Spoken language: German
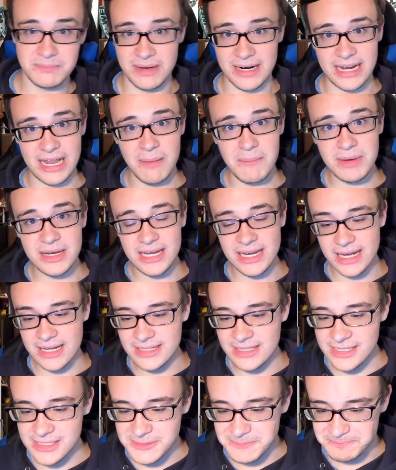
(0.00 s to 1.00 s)
Man kennt mich nicht
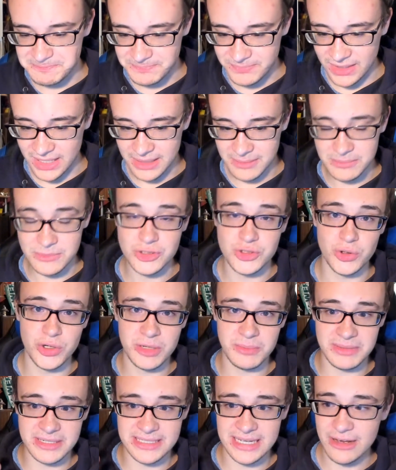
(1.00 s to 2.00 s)
anders. Ähm,
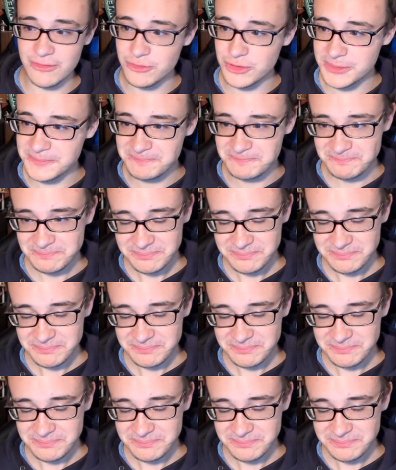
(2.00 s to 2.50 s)
entschuldigt mich dafür.